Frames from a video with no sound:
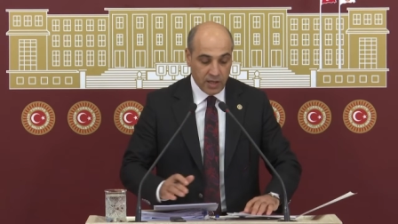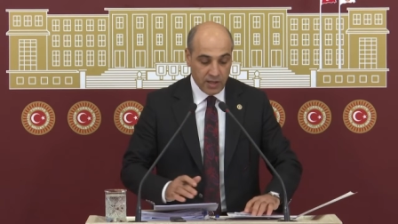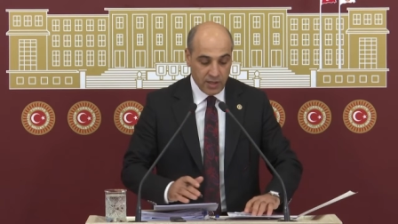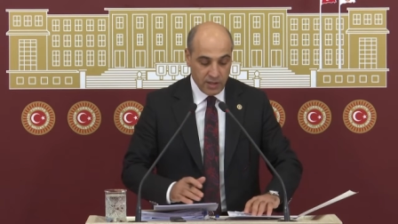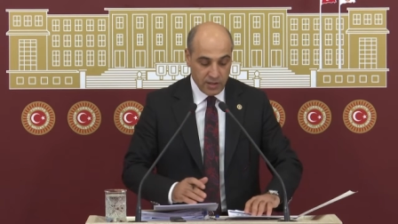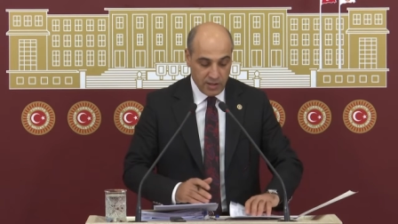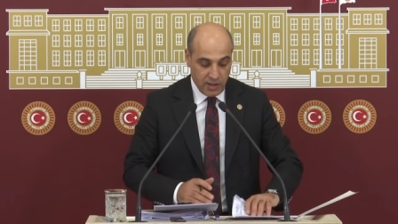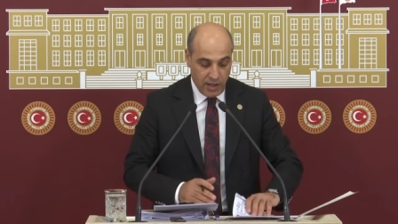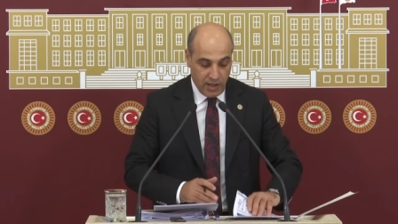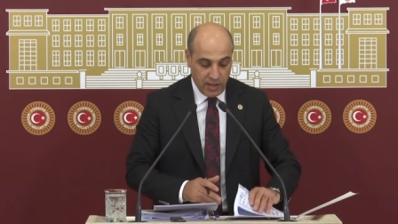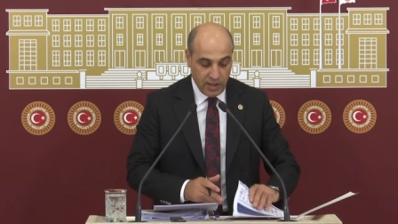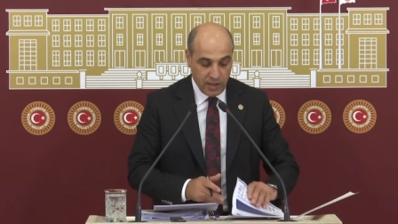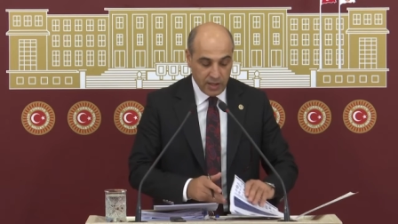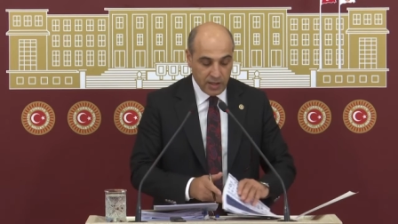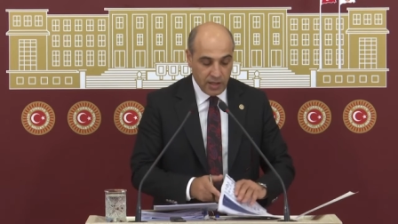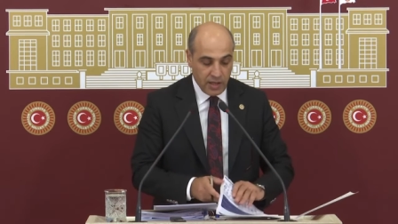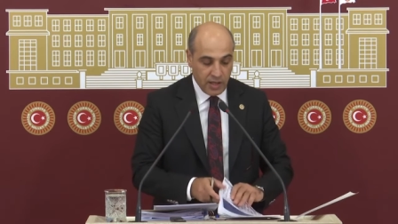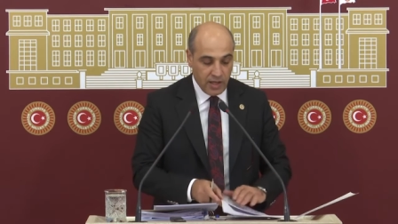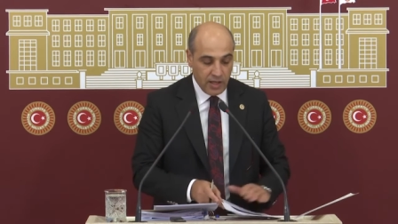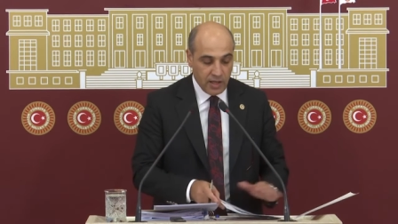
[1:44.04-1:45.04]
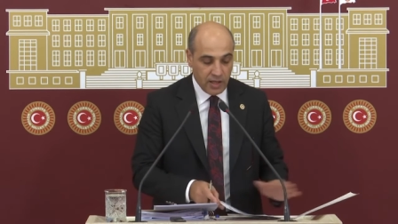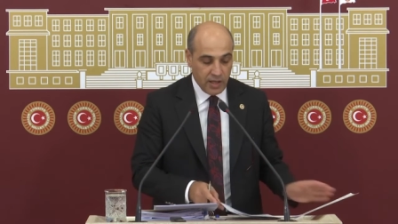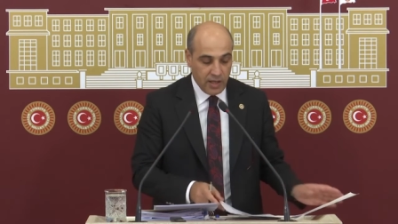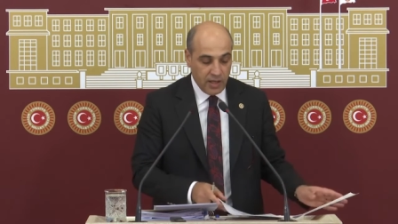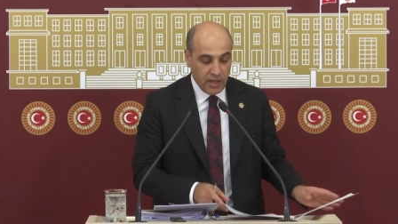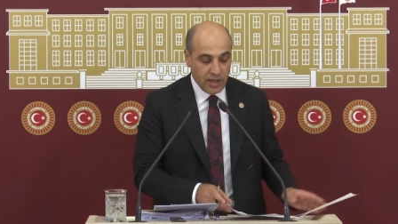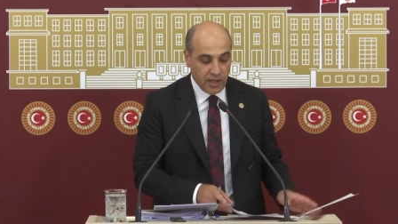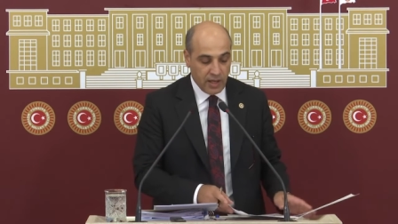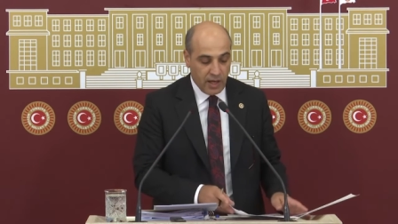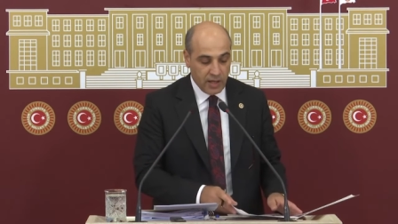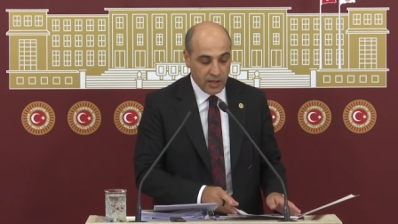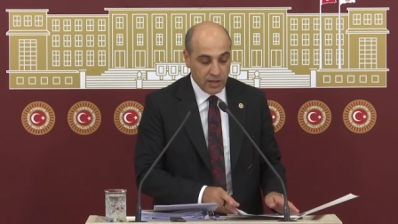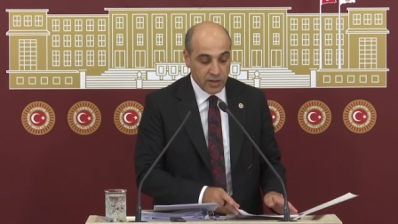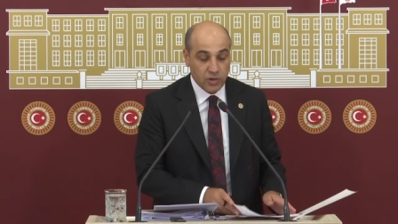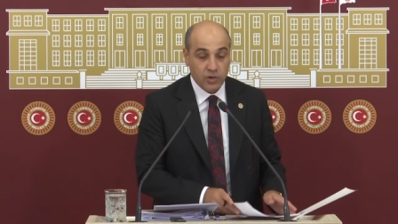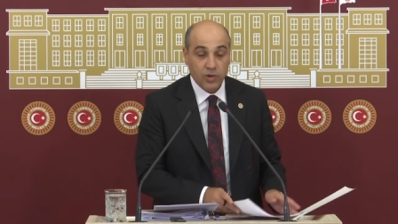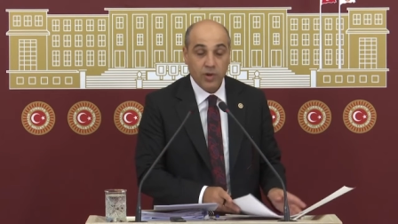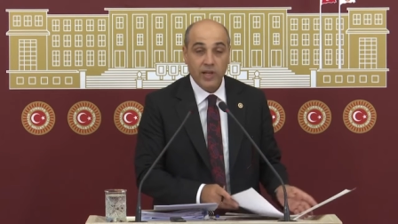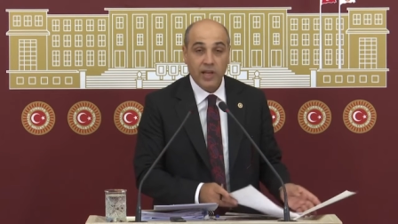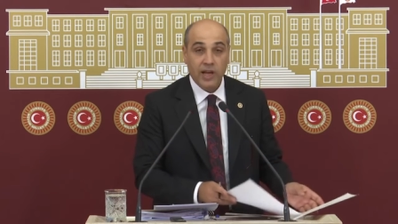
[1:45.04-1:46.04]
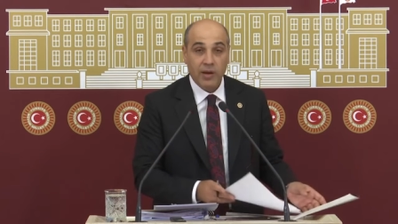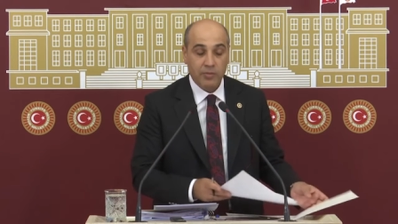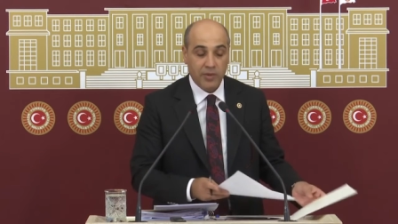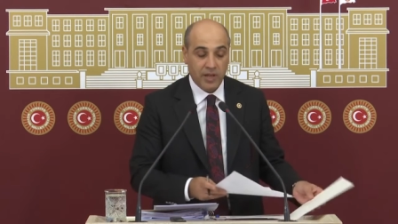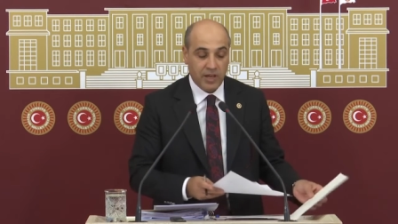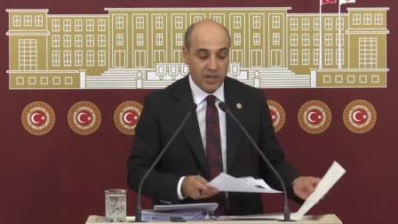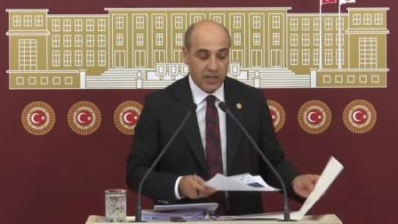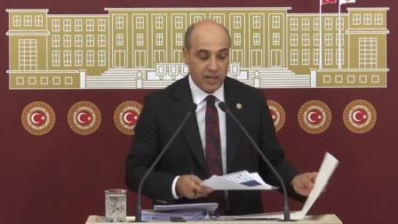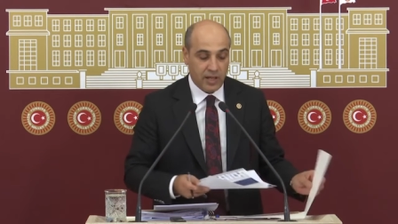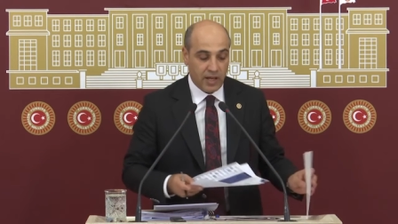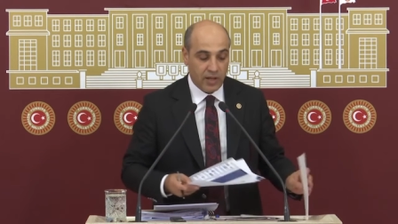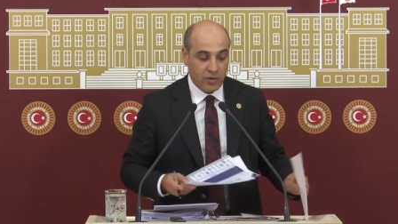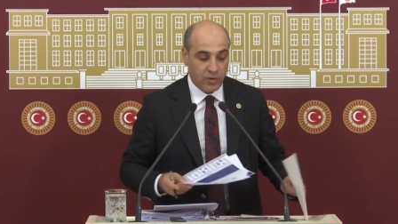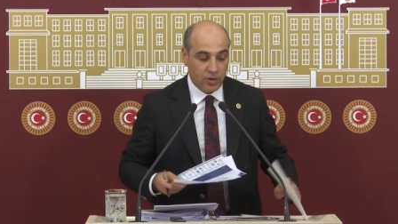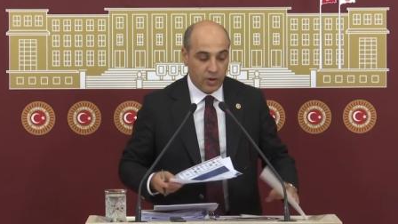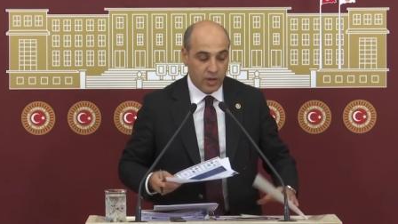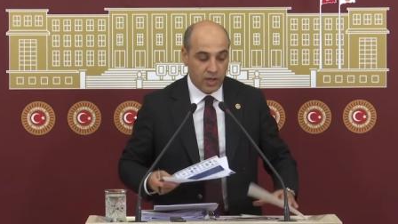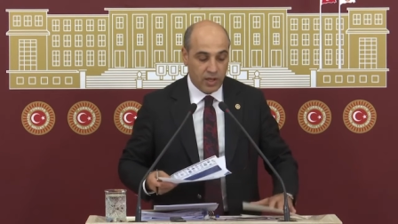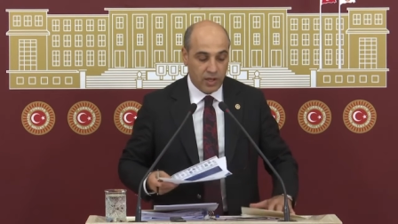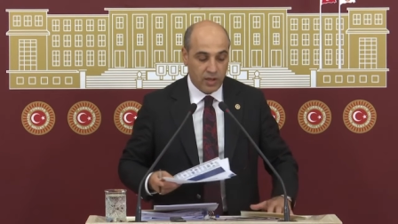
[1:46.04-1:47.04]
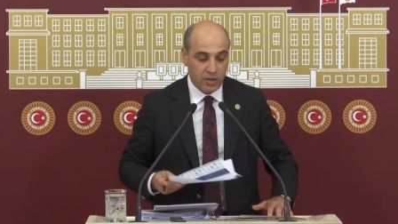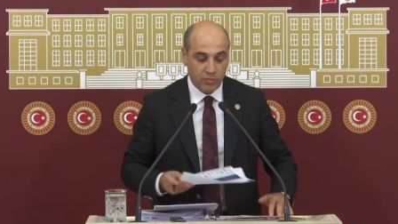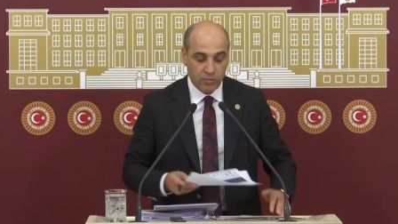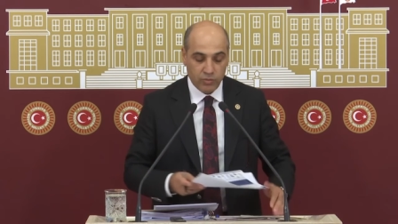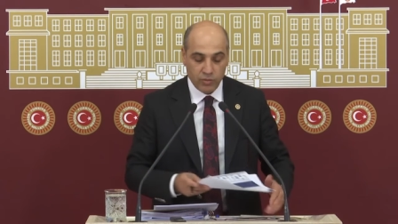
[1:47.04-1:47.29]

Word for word: sağlıkla ilgili yanlış söylemlerinden dolayı